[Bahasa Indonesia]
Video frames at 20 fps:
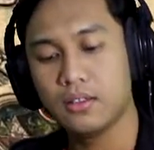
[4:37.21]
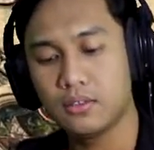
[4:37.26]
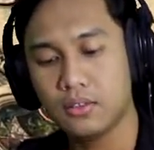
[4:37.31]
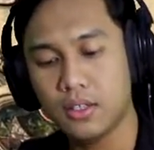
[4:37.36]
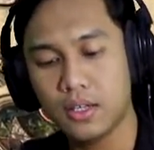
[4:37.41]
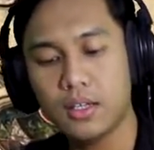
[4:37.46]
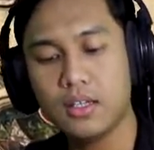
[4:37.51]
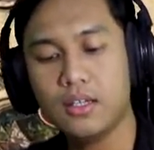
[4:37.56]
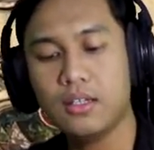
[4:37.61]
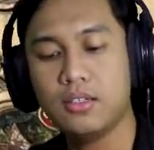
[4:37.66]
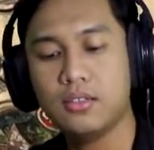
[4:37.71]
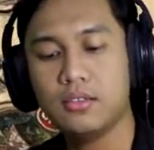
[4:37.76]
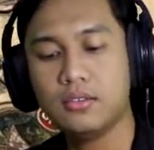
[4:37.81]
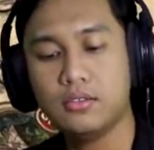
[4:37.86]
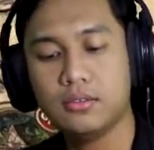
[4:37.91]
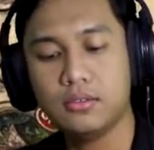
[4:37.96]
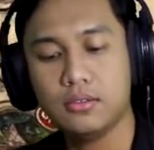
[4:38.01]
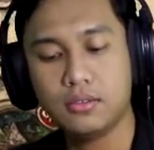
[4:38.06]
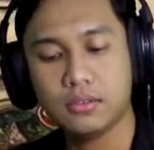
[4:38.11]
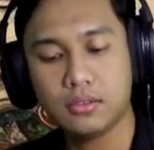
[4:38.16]
Ding,
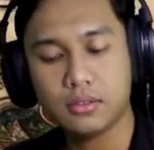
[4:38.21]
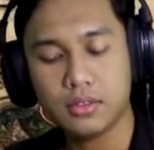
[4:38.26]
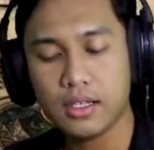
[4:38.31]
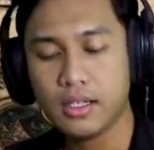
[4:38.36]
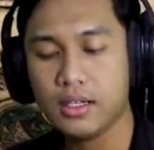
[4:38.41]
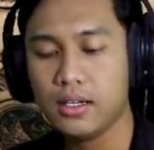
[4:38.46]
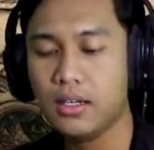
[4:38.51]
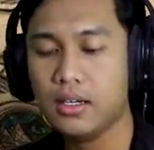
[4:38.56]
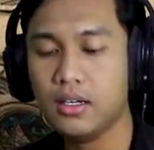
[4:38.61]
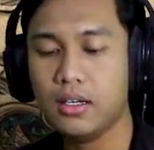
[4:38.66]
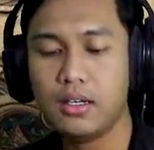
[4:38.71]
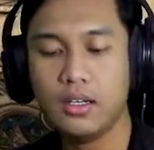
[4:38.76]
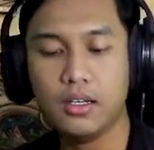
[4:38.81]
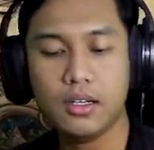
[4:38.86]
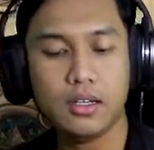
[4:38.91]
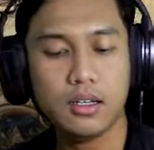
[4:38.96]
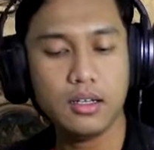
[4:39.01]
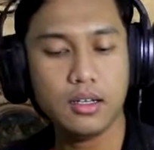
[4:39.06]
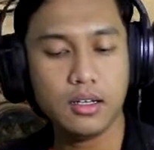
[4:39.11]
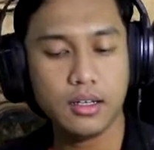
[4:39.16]

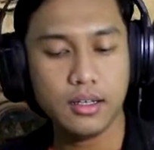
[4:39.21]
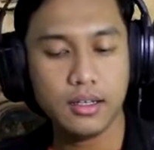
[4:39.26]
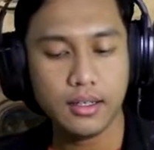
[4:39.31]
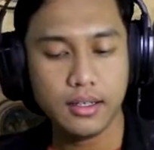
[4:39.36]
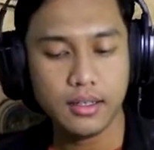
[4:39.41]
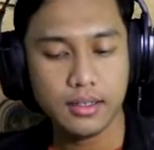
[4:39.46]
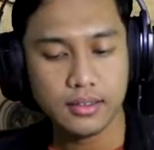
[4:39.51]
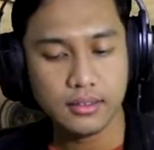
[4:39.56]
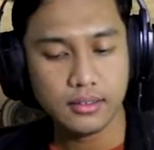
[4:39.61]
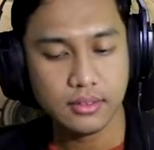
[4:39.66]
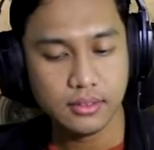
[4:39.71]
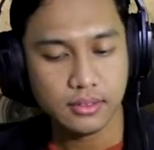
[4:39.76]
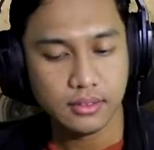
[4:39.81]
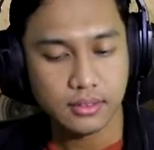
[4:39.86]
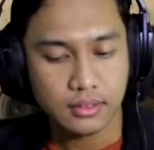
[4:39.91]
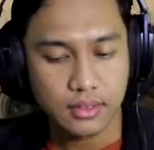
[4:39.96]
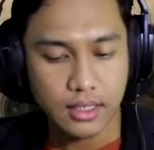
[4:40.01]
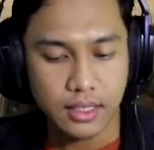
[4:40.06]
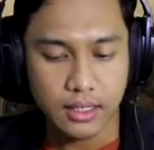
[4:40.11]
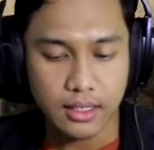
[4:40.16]
tering,
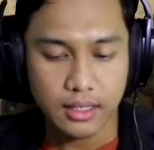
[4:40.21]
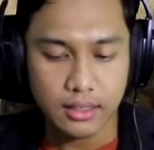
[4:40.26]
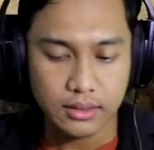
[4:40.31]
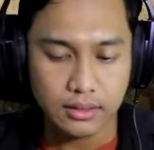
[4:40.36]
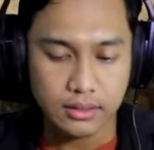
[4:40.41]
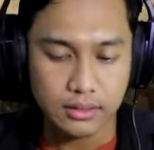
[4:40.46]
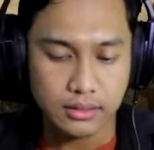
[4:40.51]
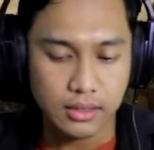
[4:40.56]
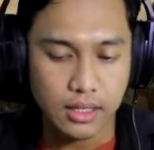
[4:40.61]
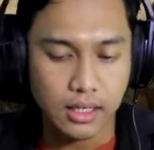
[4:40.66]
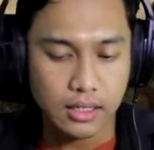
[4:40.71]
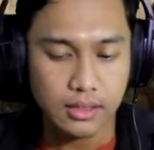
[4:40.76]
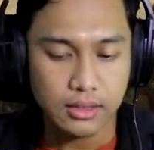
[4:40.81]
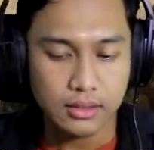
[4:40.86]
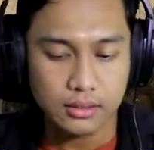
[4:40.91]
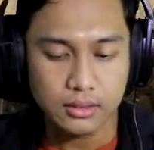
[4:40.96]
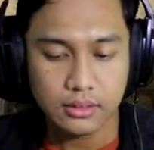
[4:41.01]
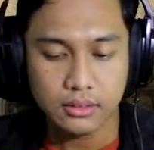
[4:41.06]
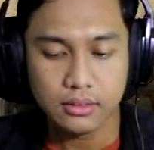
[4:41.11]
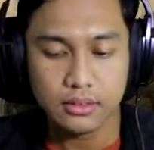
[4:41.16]
tering, tering.
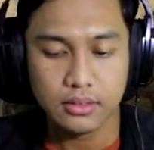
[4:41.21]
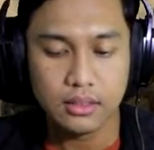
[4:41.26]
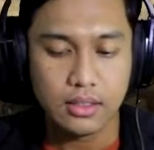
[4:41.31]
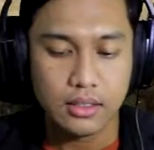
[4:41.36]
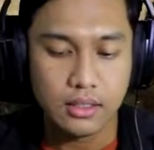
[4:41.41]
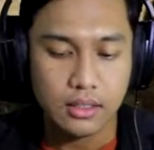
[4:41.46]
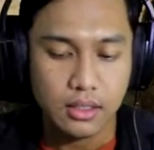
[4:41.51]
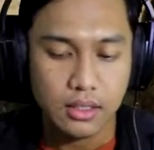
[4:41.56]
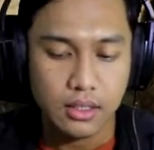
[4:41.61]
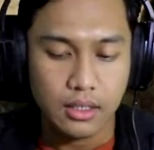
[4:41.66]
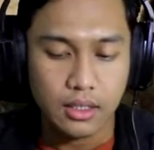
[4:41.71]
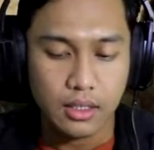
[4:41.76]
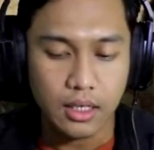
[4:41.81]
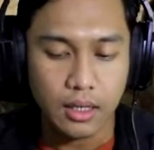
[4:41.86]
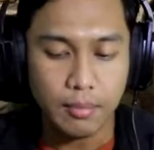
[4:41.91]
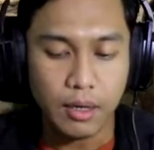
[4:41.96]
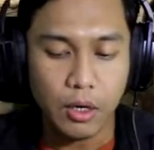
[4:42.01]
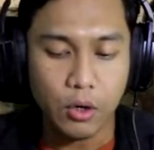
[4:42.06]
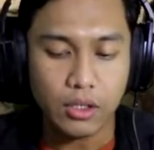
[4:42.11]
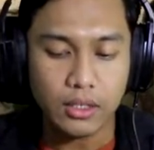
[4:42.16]

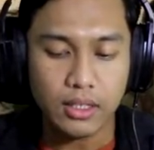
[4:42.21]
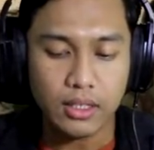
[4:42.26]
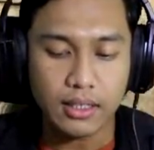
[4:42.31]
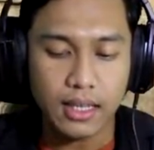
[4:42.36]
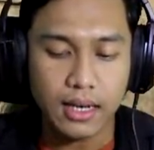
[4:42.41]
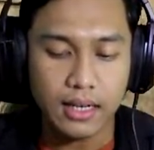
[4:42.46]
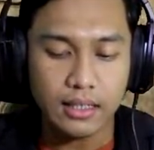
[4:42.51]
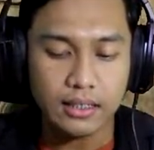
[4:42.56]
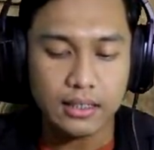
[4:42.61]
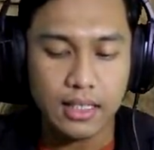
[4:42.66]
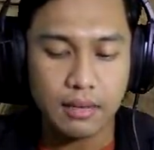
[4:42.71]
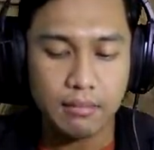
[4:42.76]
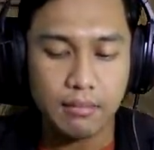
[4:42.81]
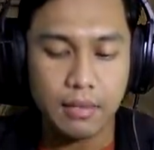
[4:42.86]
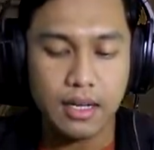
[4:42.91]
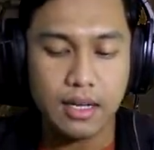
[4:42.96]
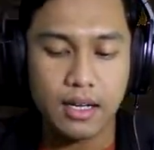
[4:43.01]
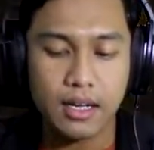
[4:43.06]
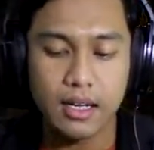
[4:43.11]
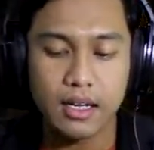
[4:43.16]
Kenapa gue tertarik
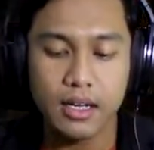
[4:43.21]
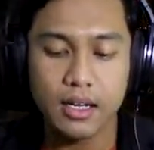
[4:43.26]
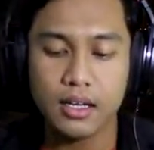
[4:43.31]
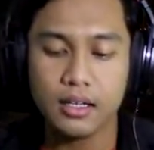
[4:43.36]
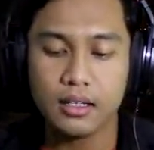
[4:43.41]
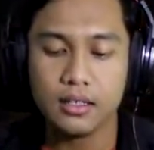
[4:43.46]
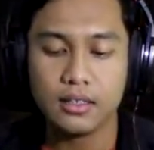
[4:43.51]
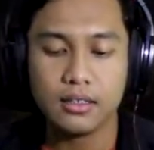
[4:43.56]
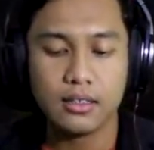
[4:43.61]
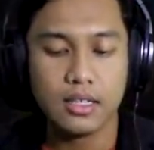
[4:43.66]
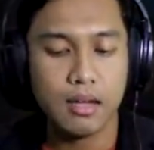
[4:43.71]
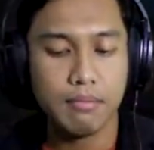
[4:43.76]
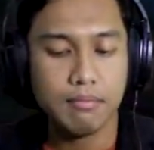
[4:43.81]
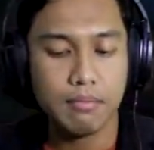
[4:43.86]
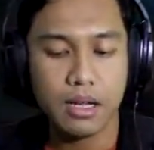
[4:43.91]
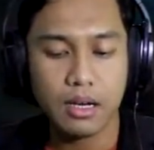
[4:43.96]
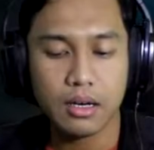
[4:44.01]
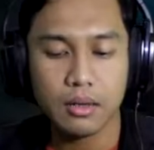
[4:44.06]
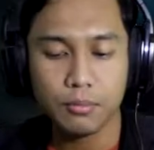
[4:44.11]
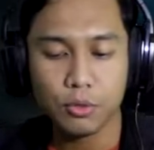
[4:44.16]
sama
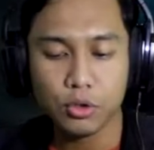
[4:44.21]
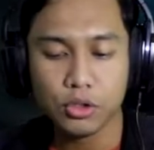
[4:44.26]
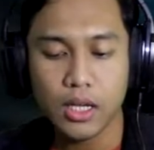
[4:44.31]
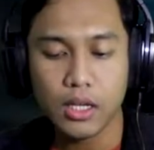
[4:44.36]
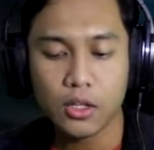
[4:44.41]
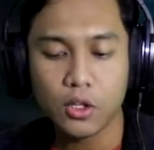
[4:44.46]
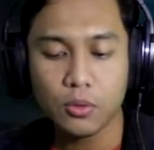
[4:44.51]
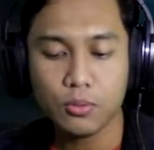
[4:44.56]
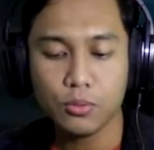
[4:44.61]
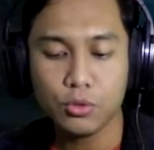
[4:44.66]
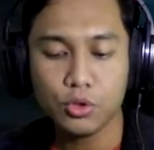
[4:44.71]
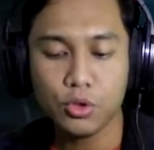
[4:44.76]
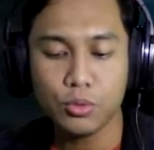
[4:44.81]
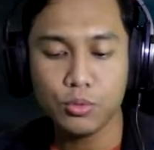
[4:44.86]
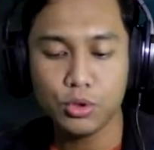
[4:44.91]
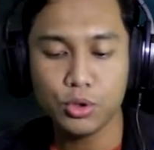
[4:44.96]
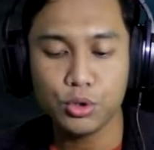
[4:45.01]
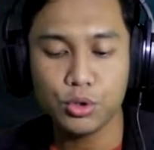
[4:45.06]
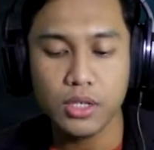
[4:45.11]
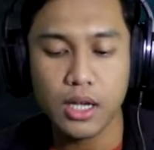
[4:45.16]
gambar Puta atau
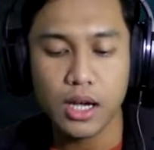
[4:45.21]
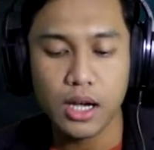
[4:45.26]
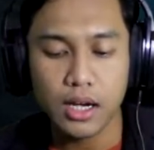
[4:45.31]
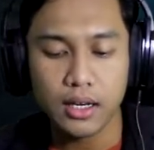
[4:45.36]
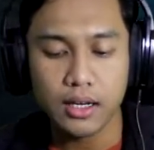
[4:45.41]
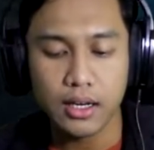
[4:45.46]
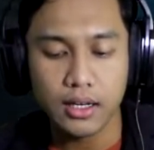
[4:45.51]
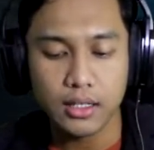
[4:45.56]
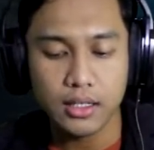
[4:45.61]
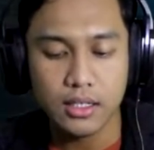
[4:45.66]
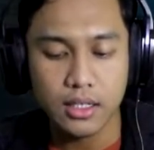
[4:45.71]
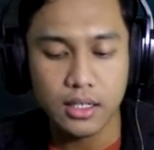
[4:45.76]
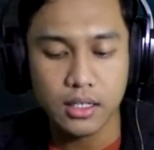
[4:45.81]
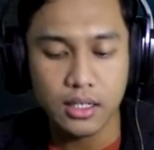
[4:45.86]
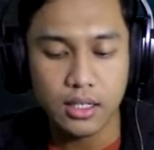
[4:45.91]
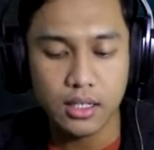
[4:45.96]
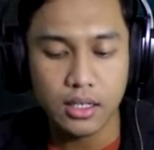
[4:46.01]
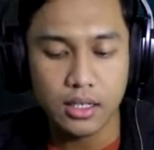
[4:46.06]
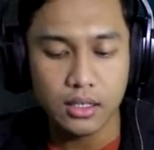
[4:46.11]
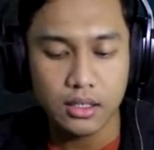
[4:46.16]
musuh-musuh yang ada
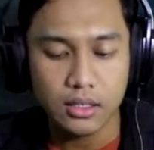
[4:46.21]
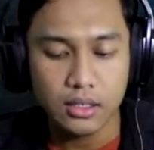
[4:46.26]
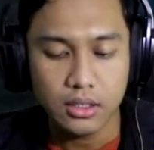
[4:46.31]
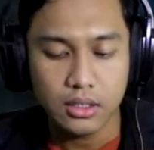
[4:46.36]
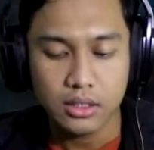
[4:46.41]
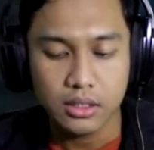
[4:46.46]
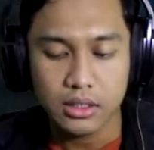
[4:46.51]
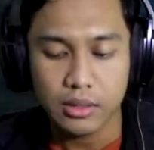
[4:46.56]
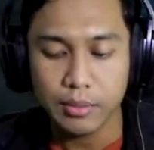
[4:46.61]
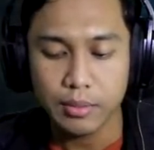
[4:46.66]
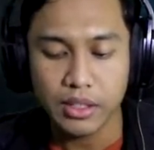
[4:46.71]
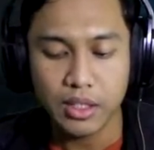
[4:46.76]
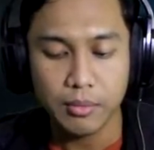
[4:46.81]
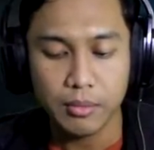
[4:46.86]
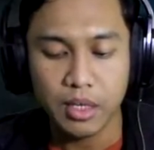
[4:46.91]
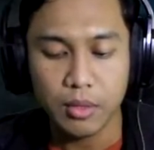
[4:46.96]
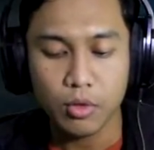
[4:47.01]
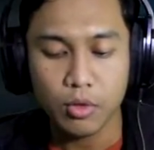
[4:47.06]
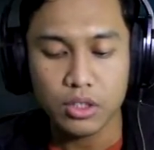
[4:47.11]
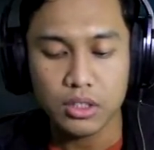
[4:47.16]
di seperti
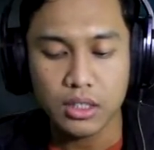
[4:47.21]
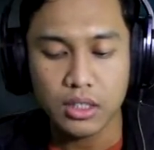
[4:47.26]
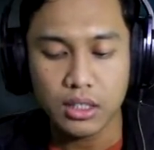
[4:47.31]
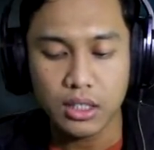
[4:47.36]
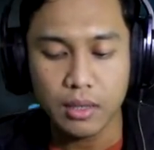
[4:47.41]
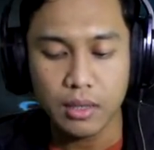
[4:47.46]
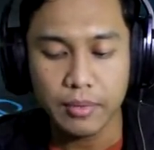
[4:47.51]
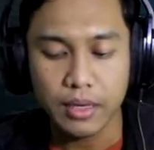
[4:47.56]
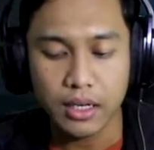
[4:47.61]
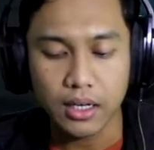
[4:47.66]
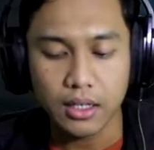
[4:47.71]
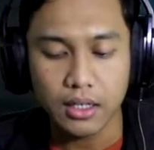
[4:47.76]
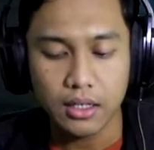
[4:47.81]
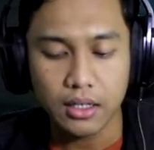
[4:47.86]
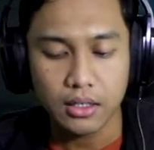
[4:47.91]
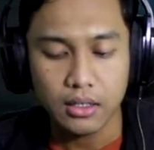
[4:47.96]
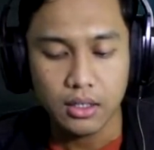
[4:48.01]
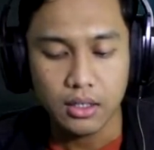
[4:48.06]
mini boss ini? Kenapa ya? Karena